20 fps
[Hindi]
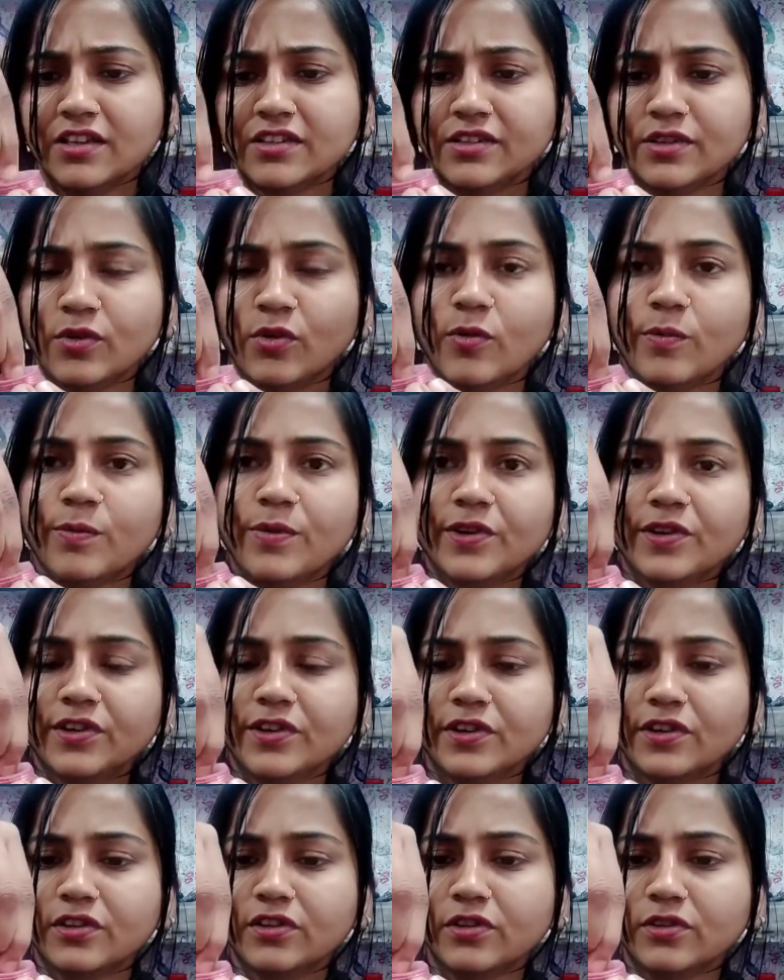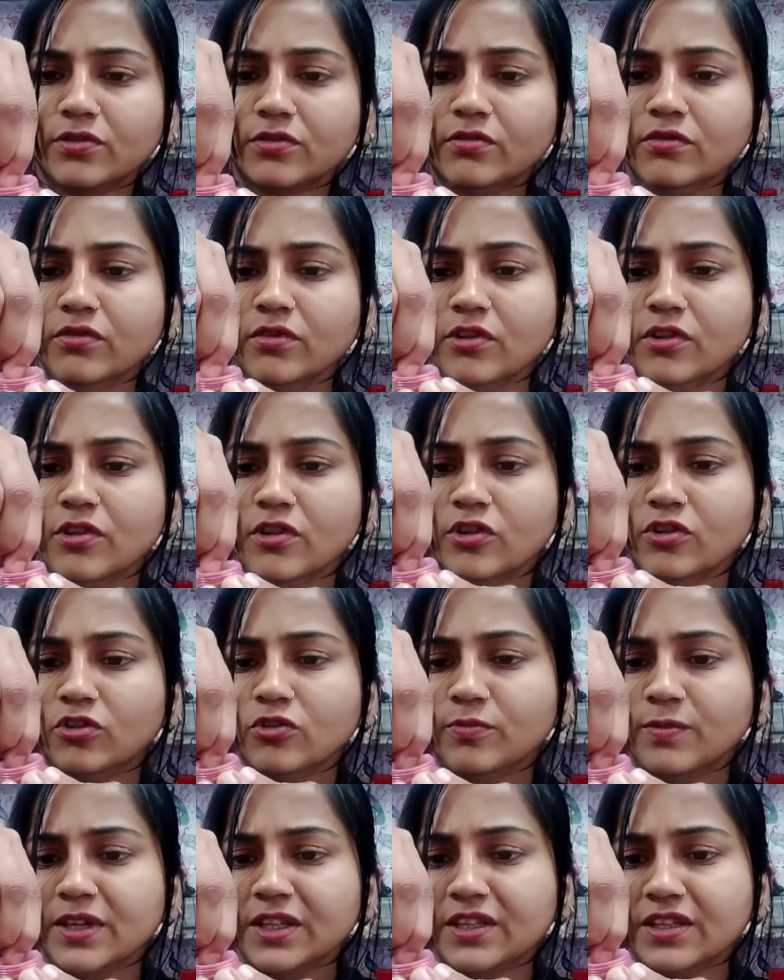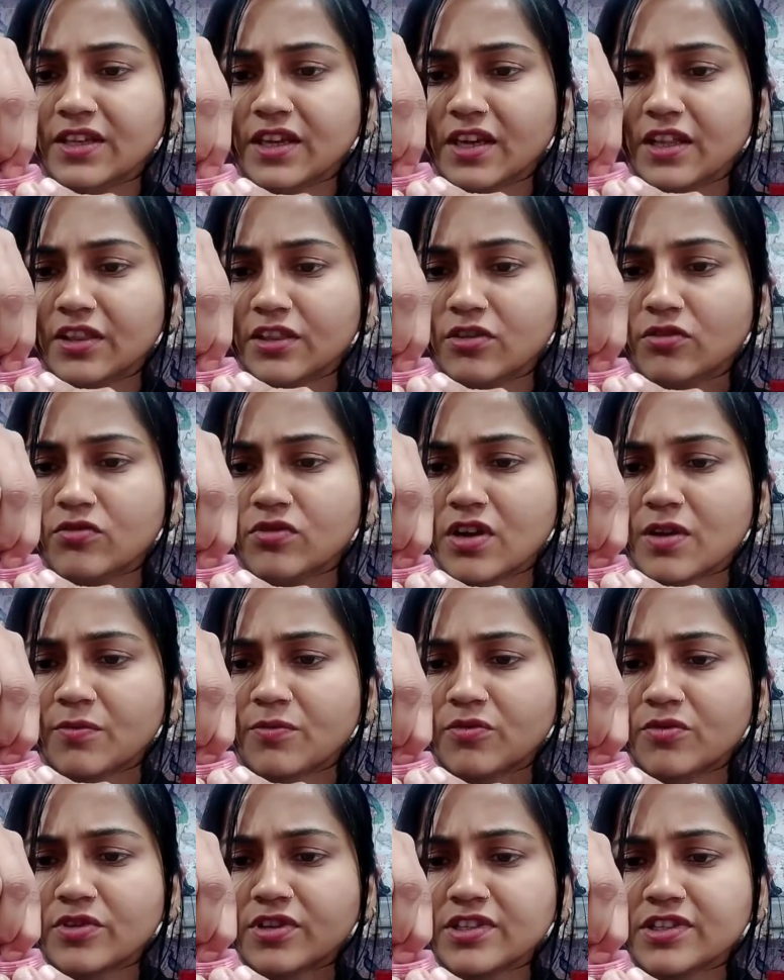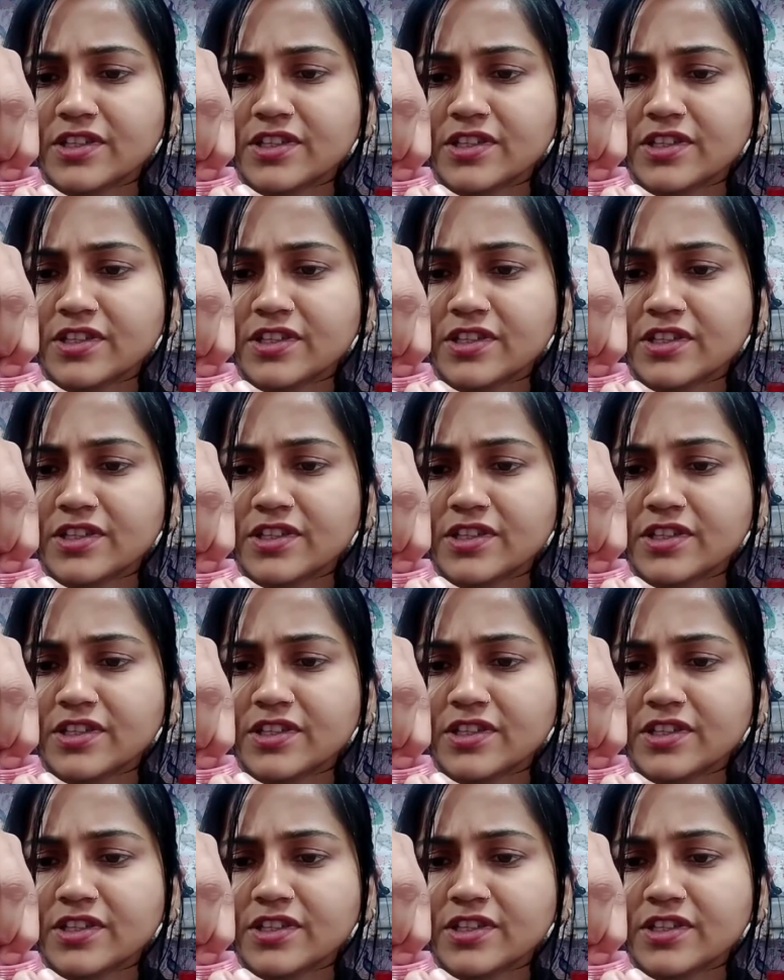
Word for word: इसे ओपन करती हूँ तो मैं दिखाती हूँ आपको